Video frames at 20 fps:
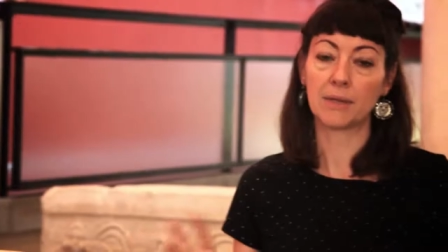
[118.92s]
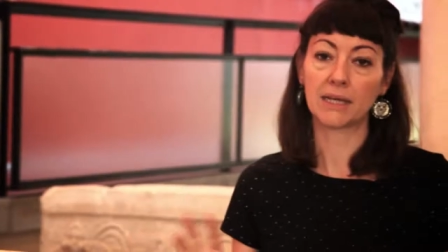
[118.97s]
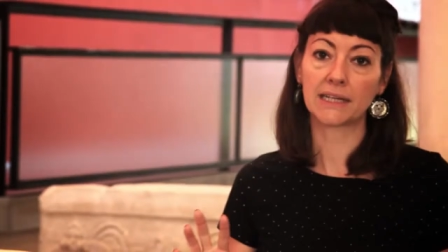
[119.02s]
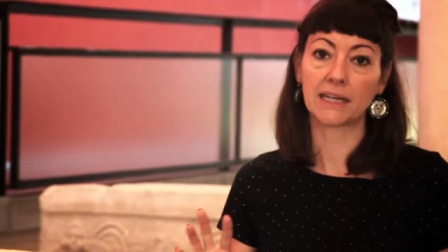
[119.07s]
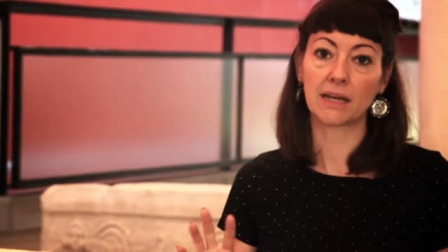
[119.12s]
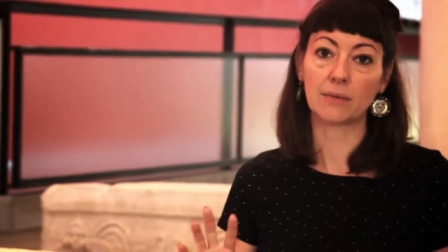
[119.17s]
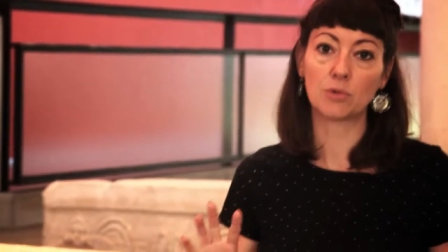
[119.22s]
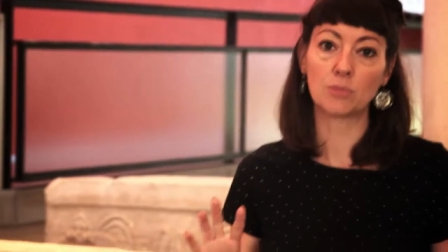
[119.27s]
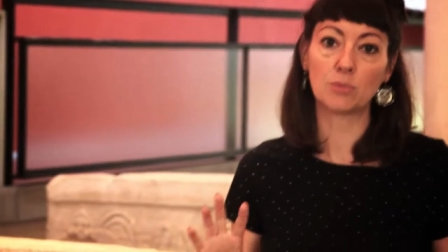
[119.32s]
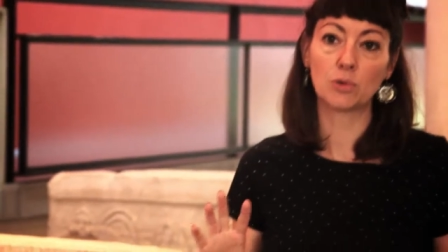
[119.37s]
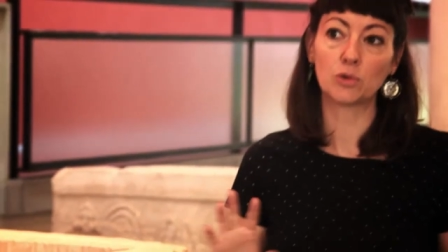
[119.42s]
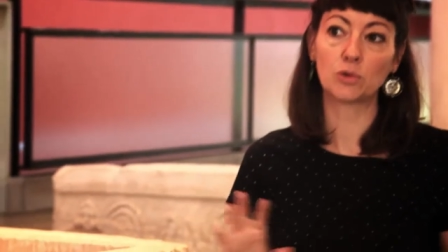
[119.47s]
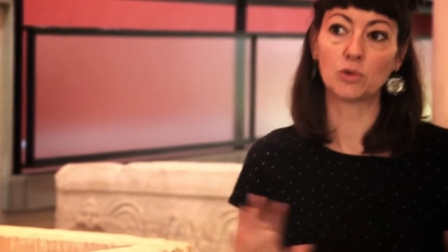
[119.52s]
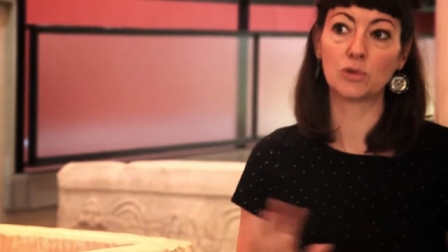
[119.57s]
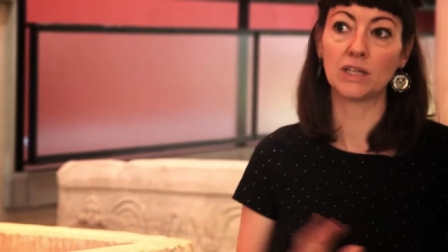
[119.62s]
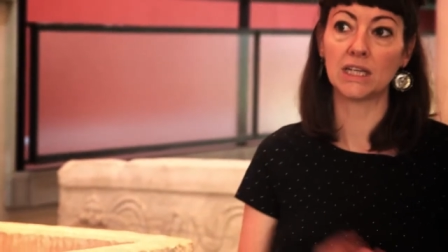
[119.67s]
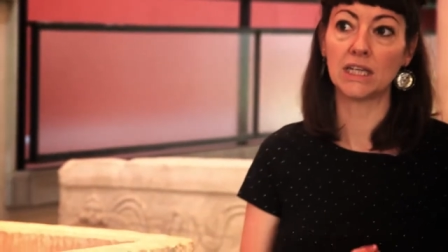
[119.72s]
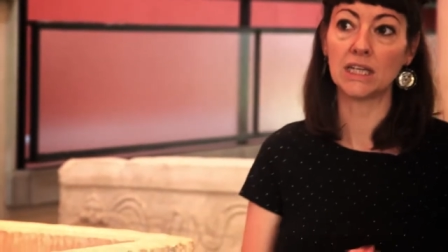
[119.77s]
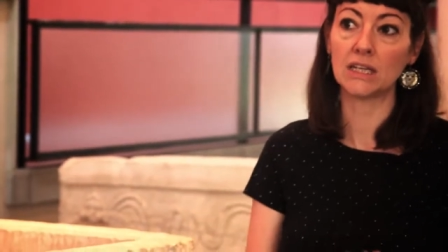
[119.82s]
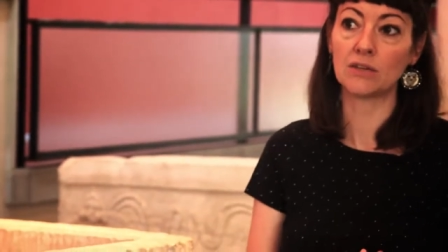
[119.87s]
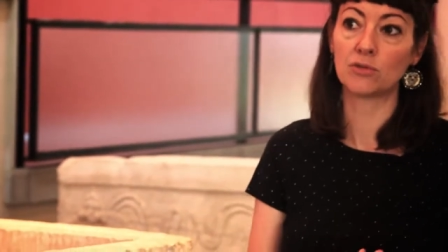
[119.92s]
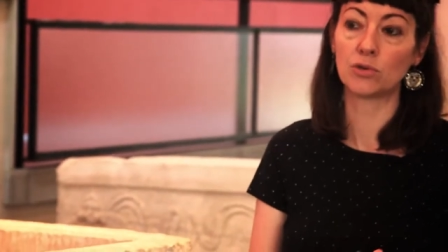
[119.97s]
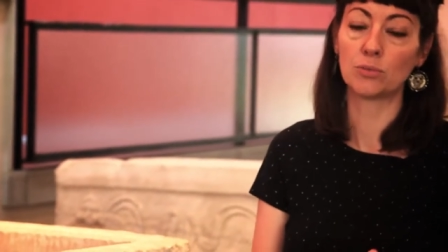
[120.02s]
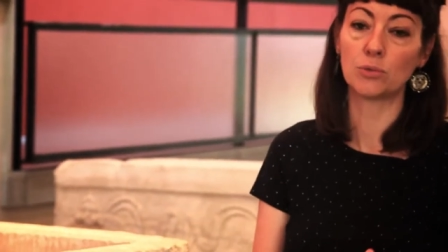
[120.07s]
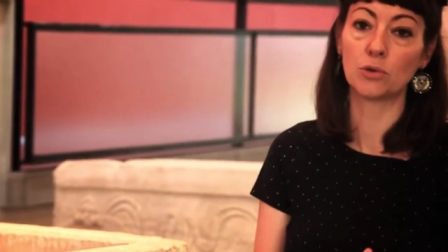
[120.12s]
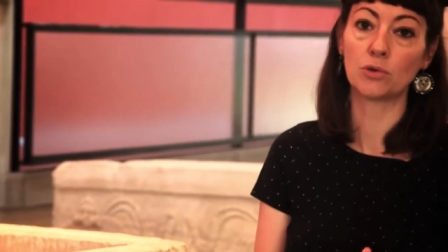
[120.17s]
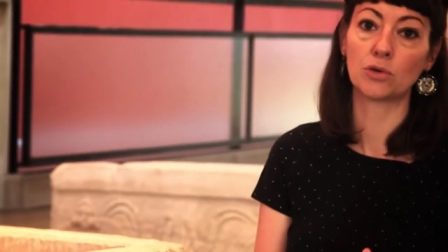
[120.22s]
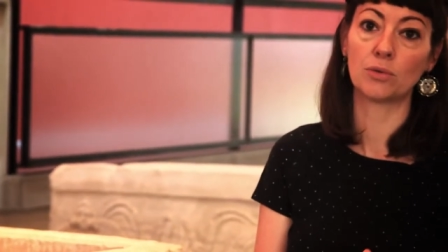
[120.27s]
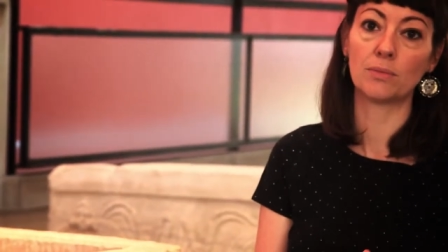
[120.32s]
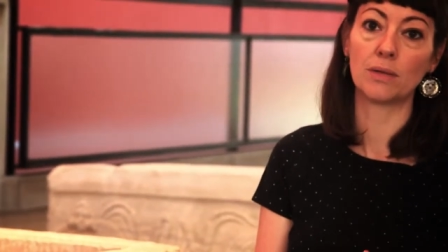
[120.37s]
bien qu'à un moment donné, il vaut
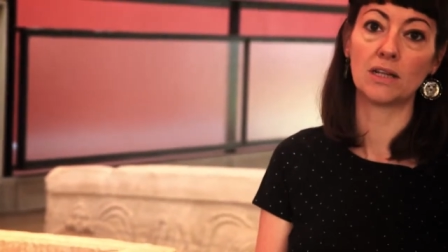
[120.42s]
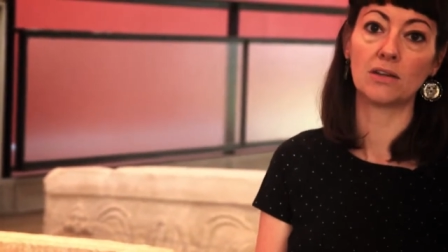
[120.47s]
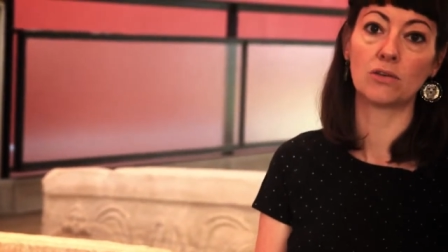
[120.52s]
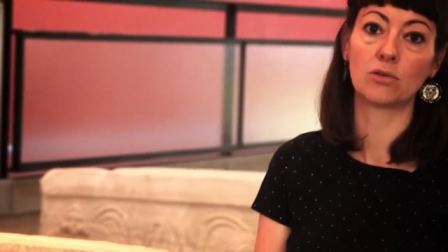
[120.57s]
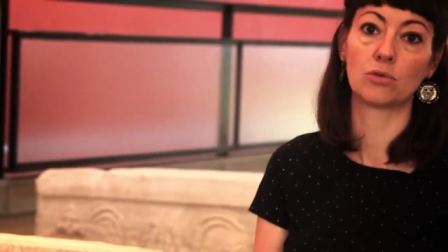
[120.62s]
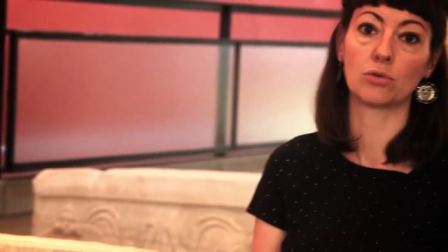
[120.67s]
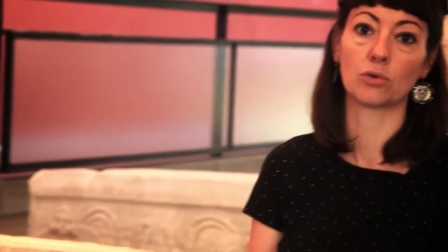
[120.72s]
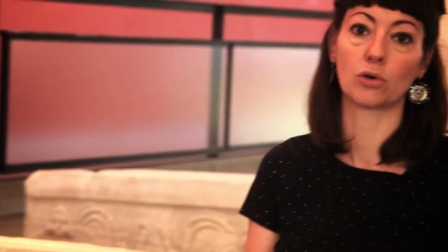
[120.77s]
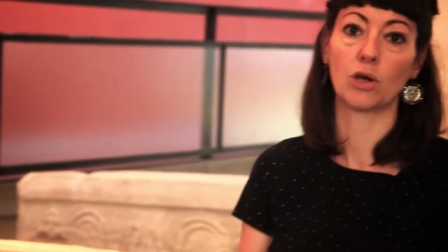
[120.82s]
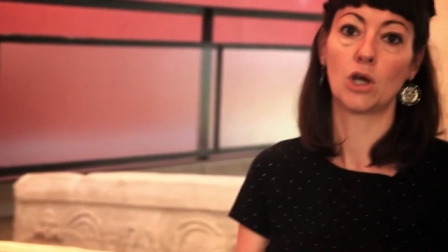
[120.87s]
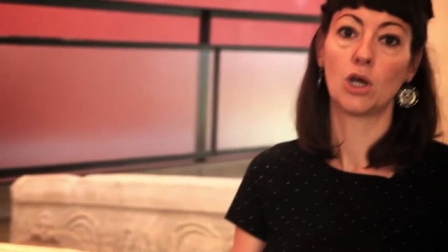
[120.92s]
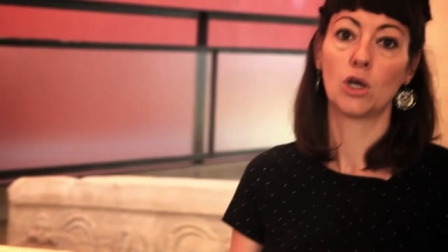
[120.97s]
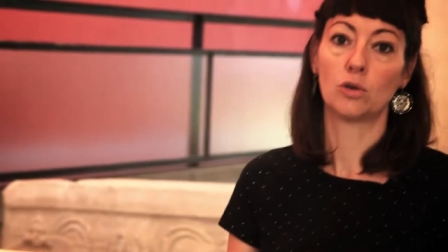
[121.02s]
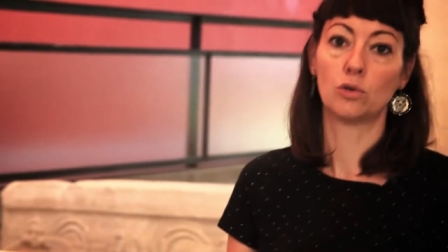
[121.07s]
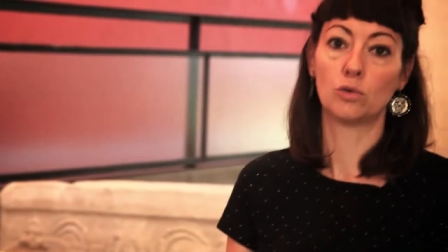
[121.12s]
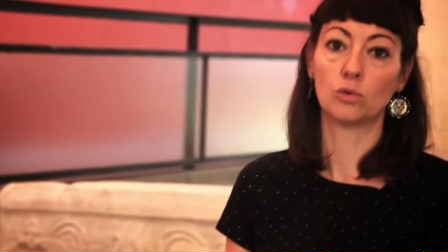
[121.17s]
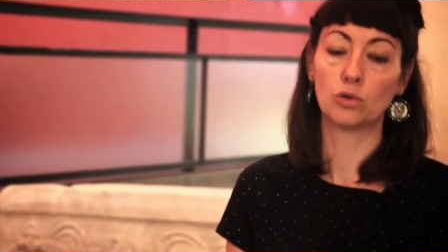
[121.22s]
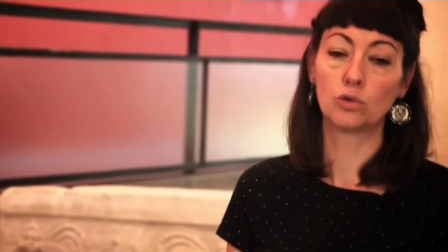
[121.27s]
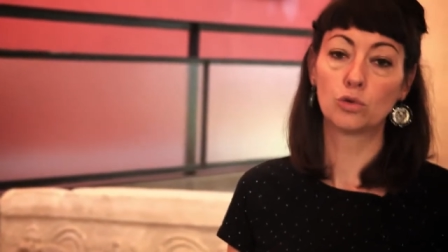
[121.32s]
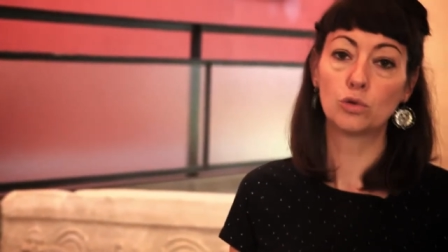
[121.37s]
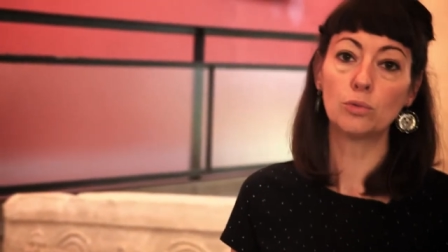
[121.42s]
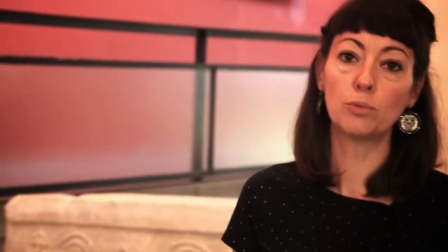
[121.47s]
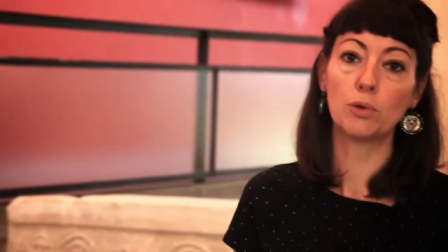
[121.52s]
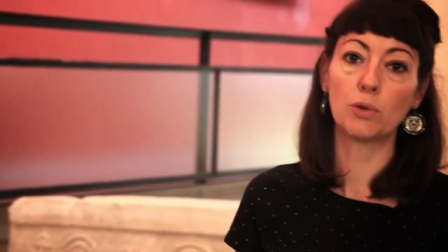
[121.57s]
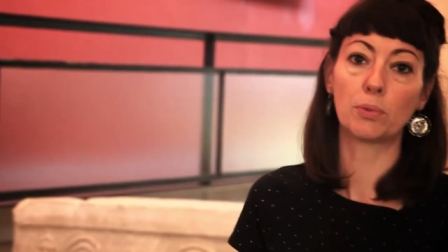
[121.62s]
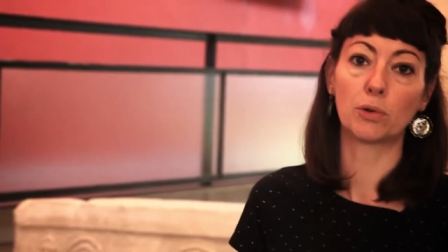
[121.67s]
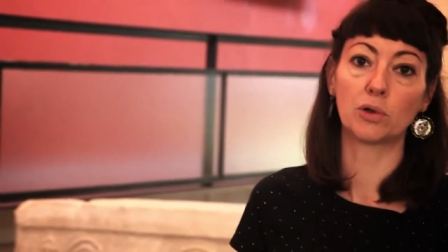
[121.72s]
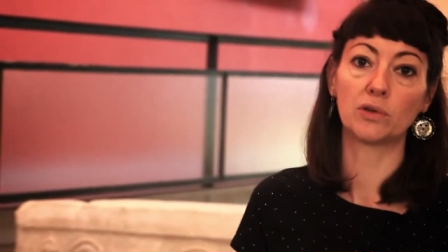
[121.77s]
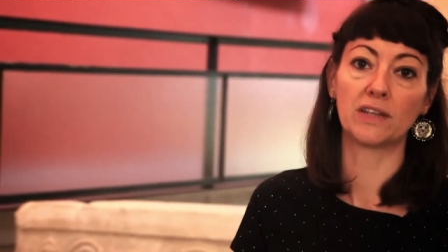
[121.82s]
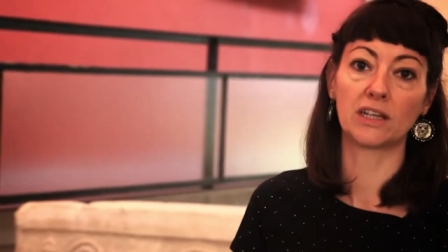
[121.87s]
mieux se mettre sur une
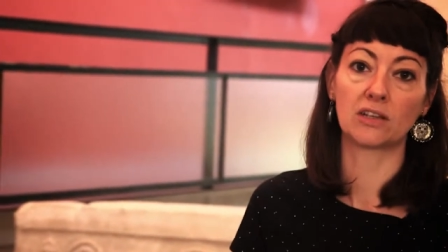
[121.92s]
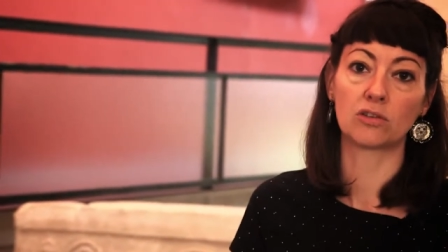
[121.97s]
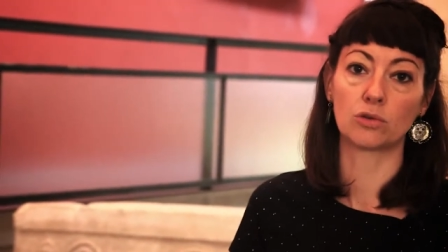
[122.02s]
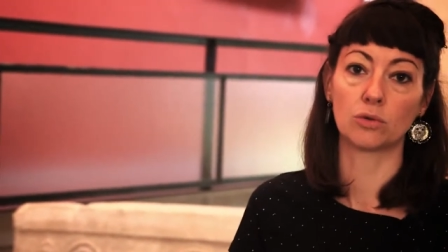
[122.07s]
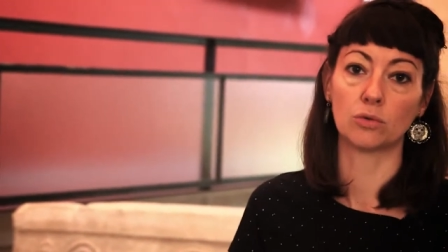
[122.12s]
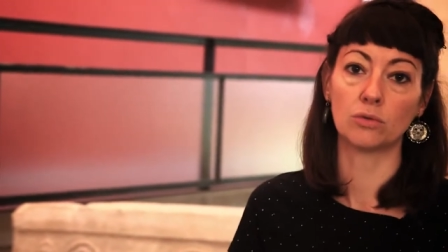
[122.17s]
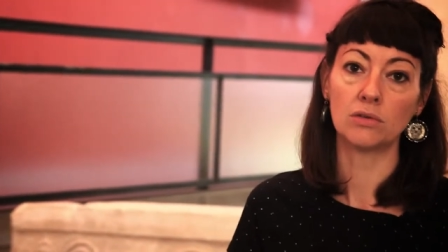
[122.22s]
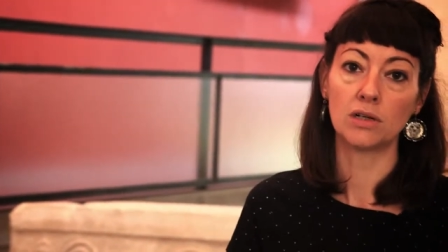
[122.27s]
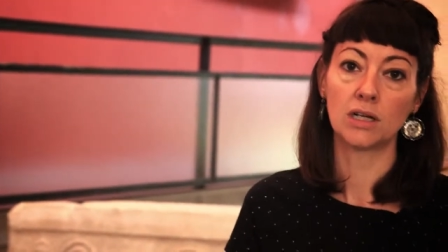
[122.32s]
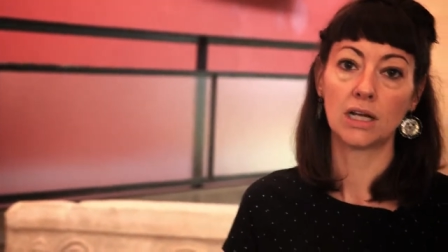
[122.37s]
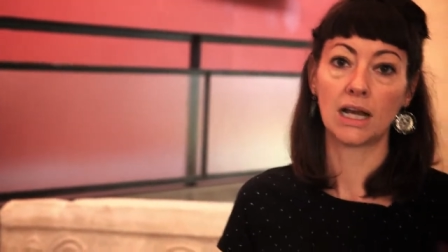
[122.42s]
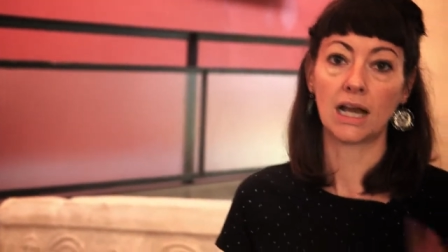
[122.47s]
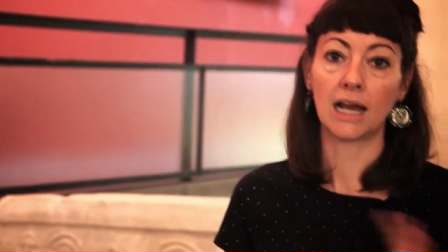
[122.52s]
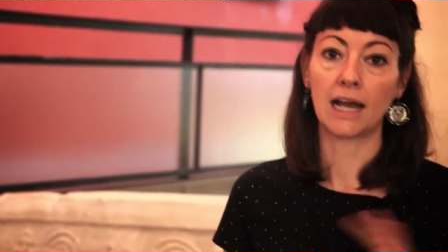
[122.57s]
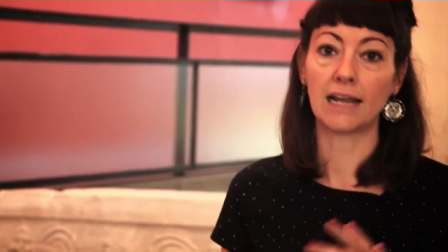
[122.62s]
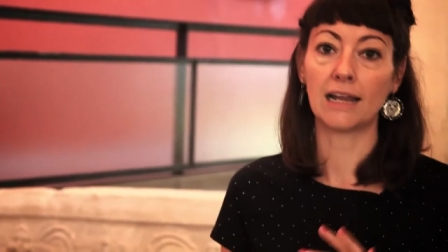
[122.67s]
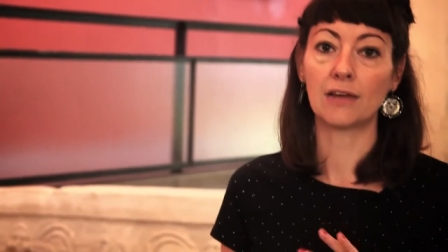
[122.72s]
double protection, à